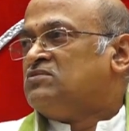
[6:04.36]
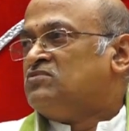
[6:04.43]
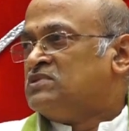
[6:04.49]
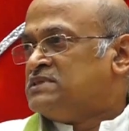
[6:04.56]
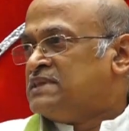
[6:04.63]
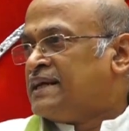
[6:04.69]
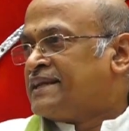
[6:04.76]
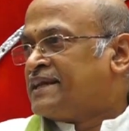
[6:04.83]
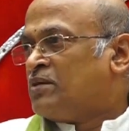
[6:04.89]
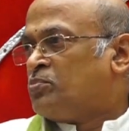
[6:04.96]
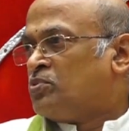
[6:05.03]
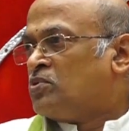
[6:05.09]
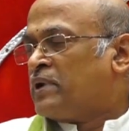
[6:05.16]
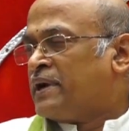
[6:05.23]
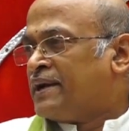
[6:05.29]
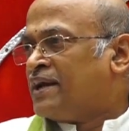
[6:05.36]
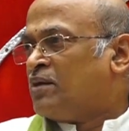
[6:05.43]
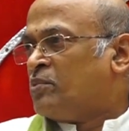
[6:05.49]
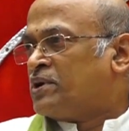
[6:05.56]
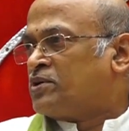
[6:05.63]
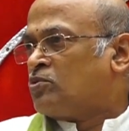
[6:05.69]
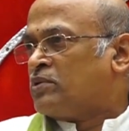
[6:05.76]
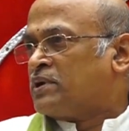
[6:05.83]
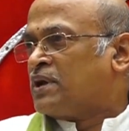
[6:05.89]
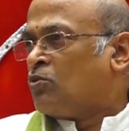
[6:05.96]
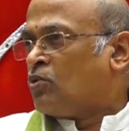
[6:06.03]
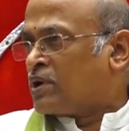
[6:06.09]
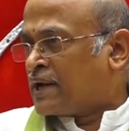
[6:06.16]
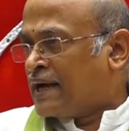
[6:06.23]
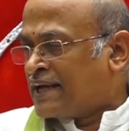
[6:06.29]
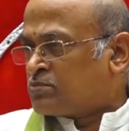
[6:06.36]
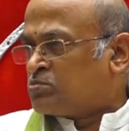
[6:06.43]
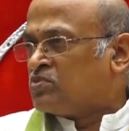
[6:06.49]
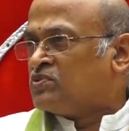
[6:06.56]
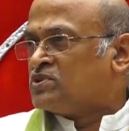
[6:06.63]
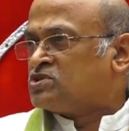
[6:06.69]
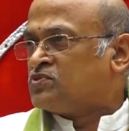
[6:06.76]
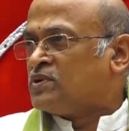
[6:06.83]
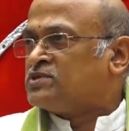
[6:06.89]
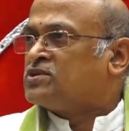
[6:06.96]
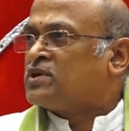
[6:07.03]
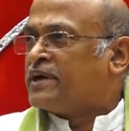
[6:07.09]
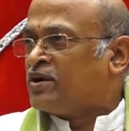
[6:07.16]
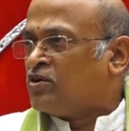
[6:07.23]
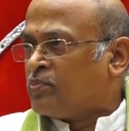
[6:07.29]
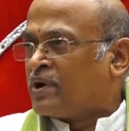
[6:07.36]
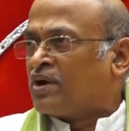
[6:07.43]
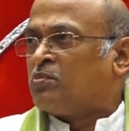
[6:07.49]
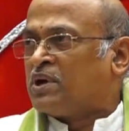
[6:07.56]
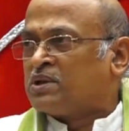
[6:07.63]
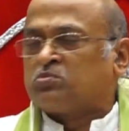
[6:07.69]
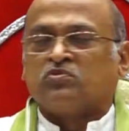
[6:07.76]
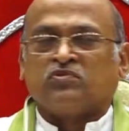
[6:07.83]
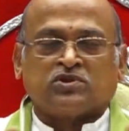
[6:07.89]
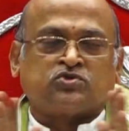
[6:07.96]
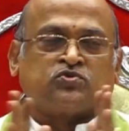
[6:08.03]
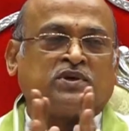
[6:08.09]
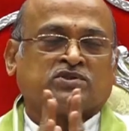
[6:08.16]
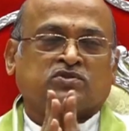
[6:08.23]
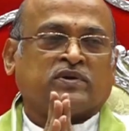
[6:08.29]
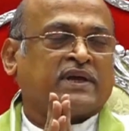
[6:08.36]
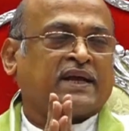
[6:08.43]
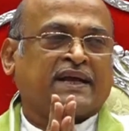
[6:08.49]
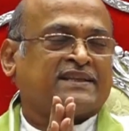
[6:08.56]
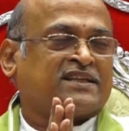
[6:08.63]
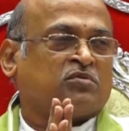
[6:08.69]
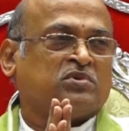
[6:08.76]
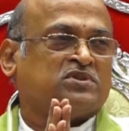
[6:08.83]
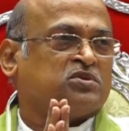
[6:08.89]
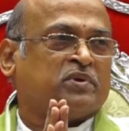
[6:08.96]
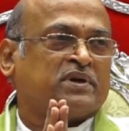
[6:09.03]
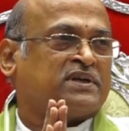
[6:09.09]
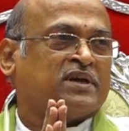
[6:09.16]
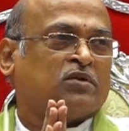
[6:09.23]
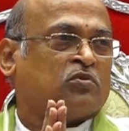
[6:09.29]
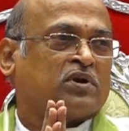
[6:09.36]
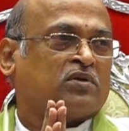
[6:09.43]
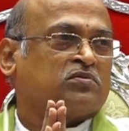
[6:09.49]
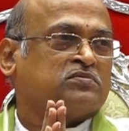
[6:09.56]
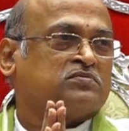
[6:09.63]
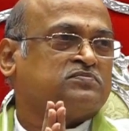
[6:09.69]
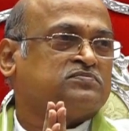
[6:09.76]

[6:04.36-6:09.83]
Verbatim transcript: విజయానికి ఎప్పుడు రెండే మెట్లు ఉంటాయి ఒకటి ఆత్మవిశ్వాసం రెండు పరమాత్మ విశ్వాసం ఇంకా అంతకుమించి మెట్లే ఉండవు